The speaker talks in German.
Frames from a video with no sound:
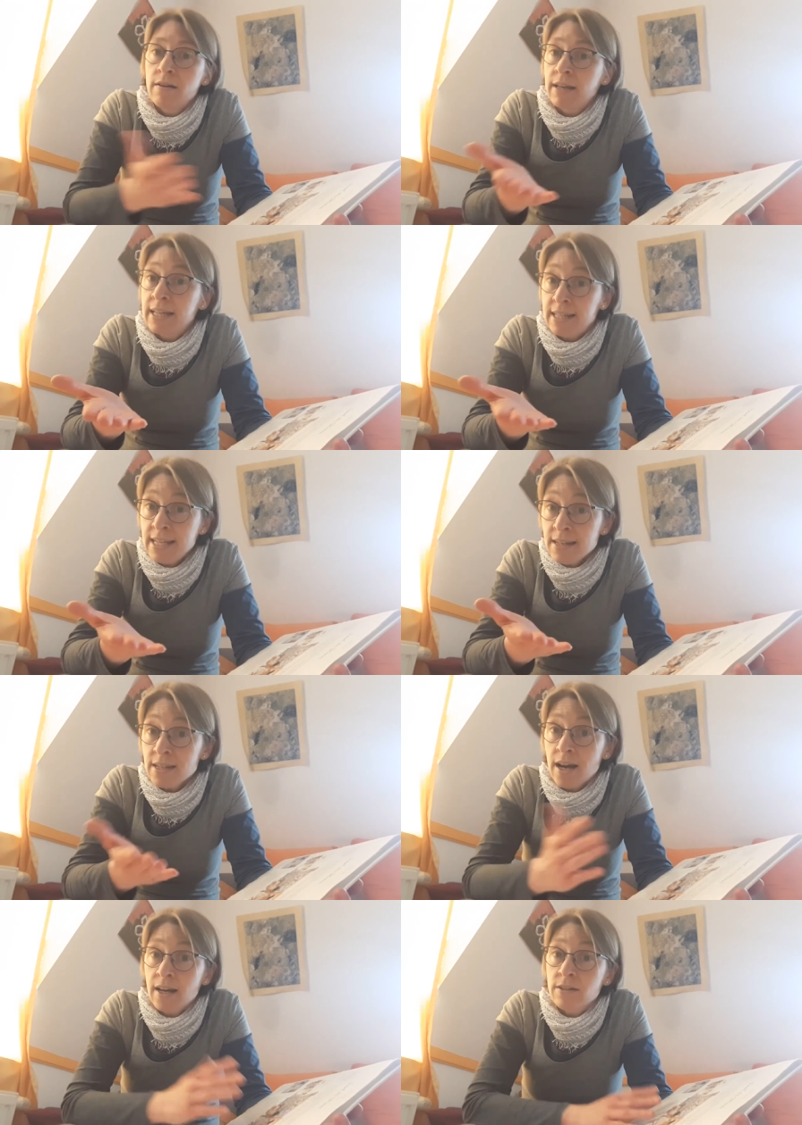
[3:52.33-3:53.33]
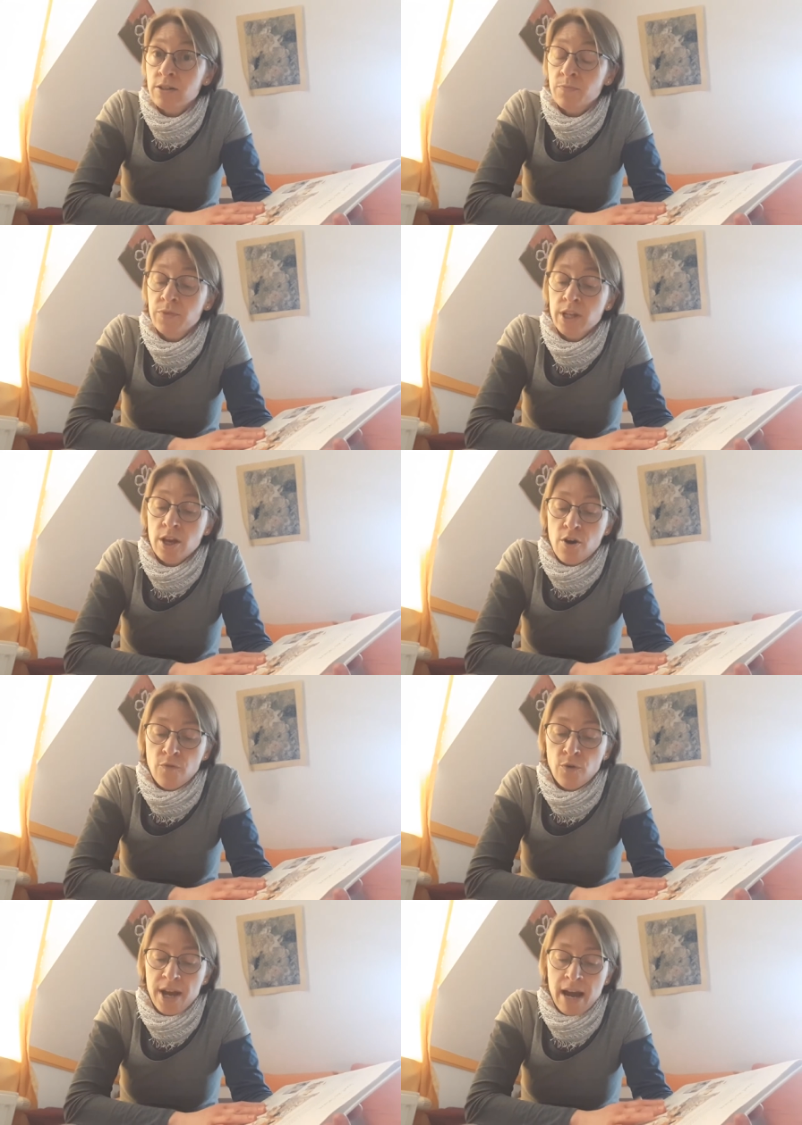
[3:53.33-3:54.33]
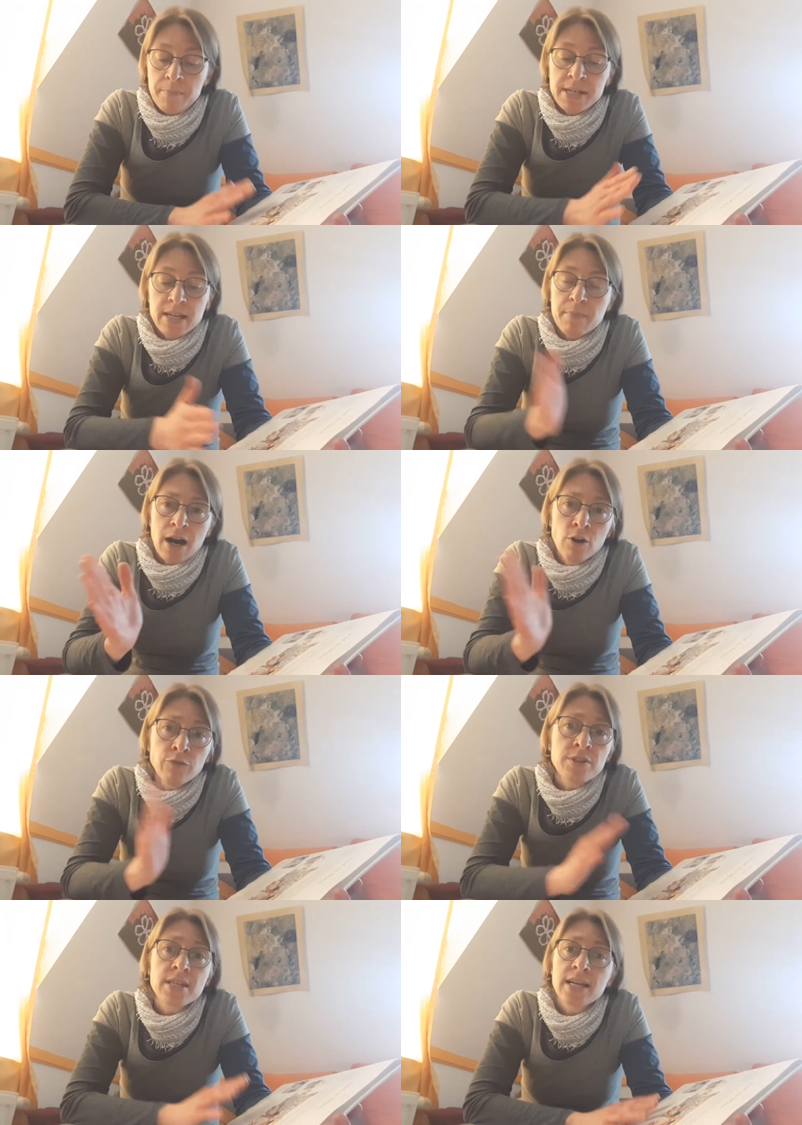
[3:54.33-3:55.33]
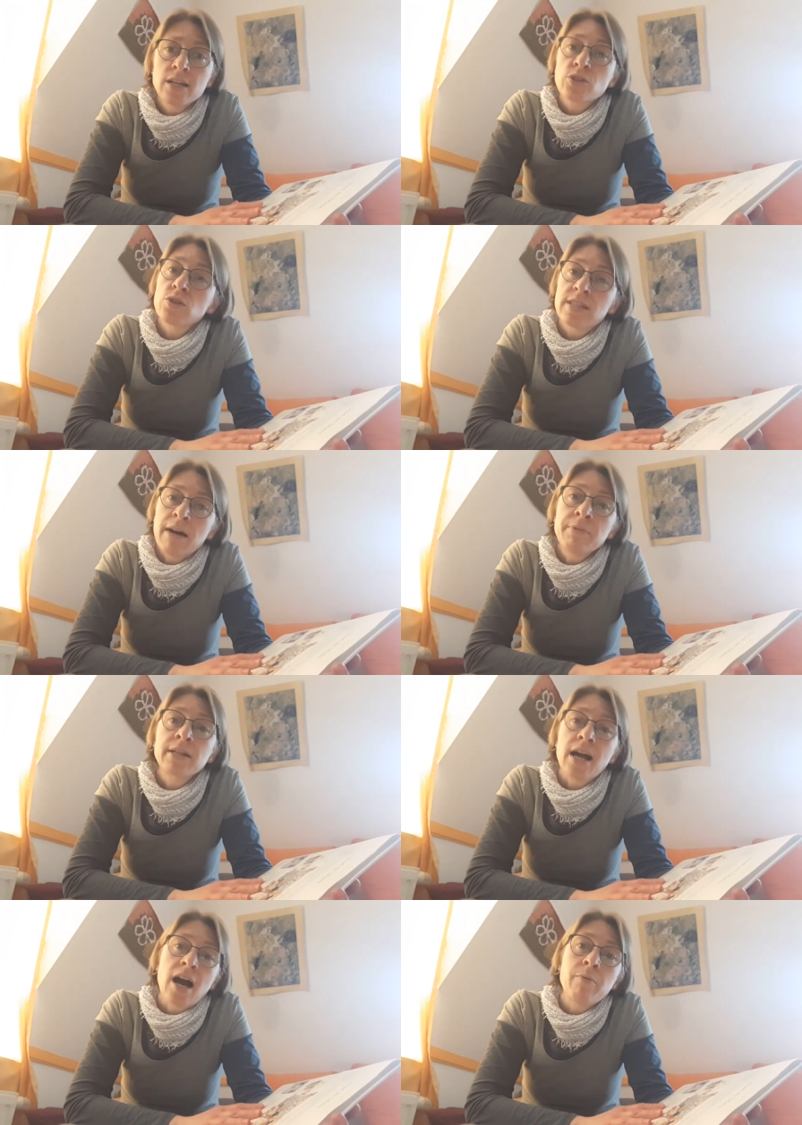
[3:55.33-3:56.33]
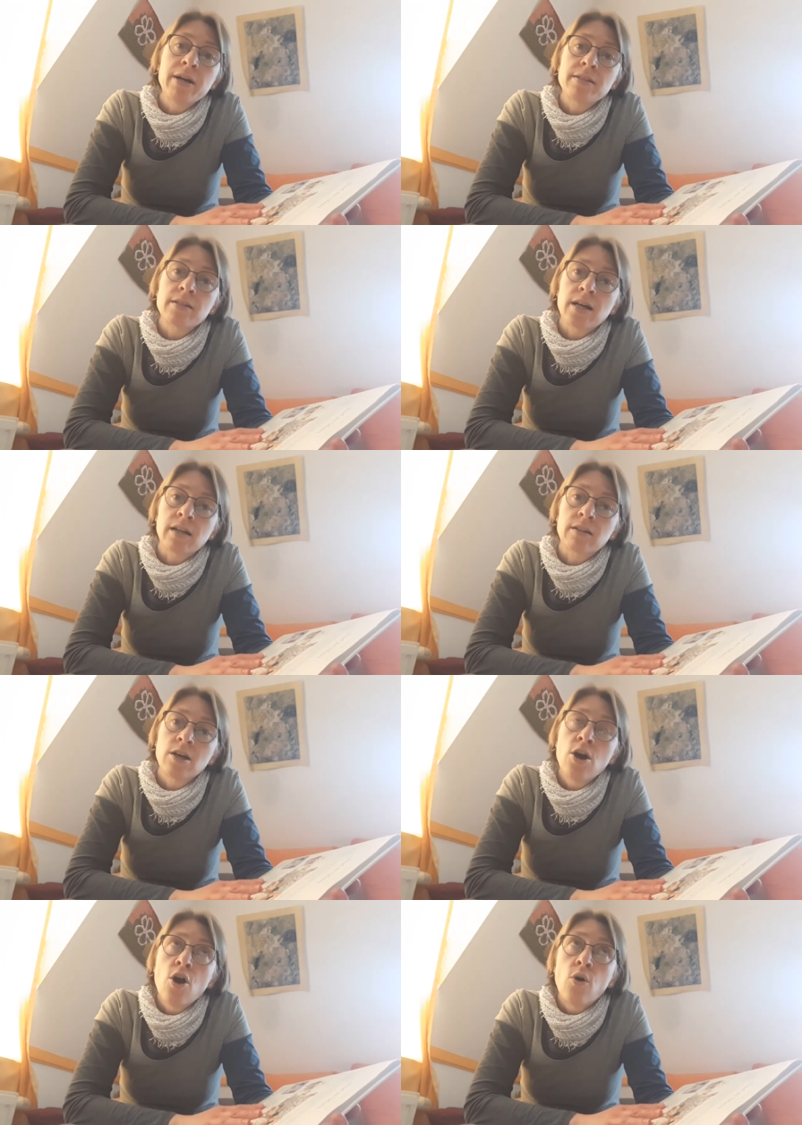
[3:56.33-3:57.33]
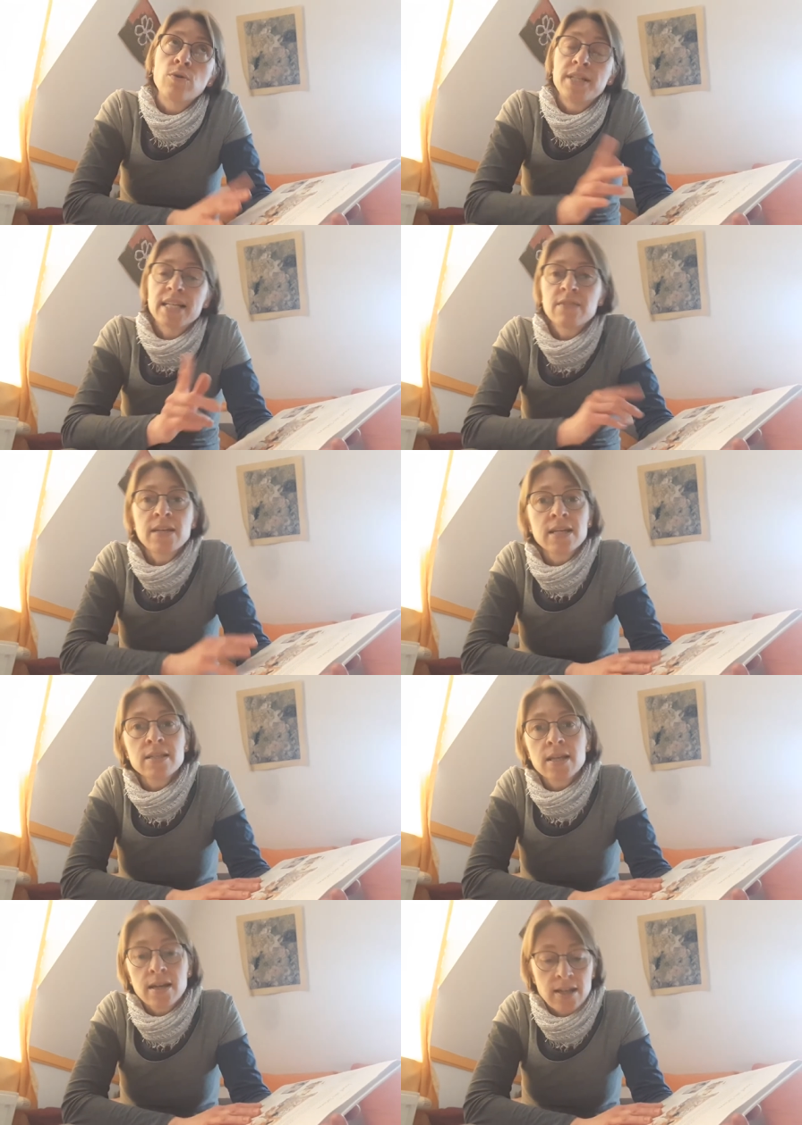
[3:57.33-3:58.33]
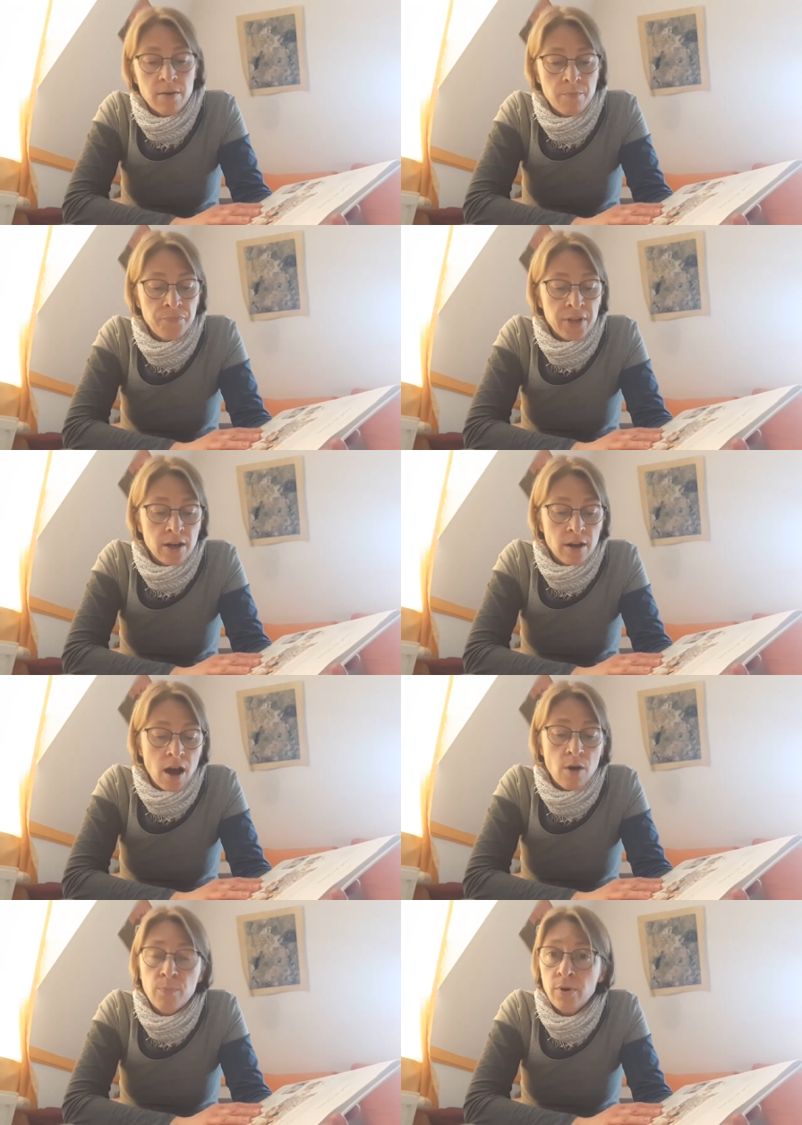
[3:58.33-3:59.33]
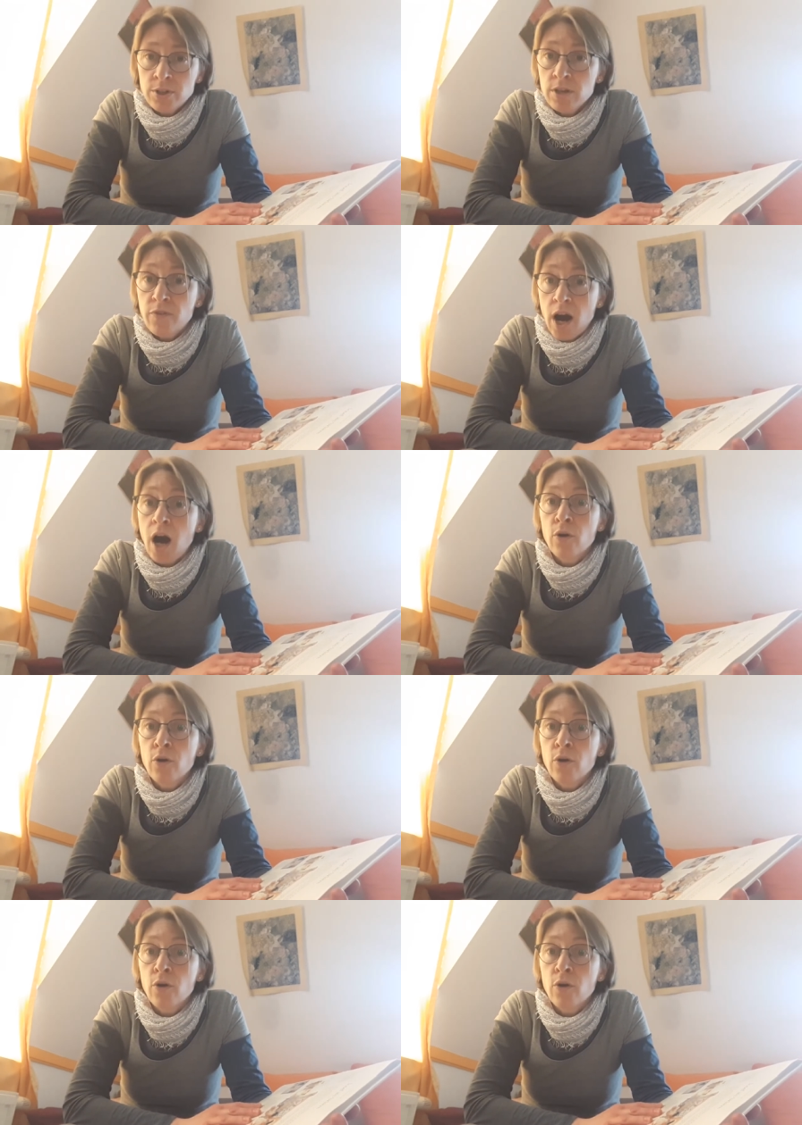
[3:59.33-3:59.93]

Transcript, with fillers: gedient hat, wo er mit dem Aufseher zusammengearbeitet hat. Und deswegen ist er dem äh, Potiphar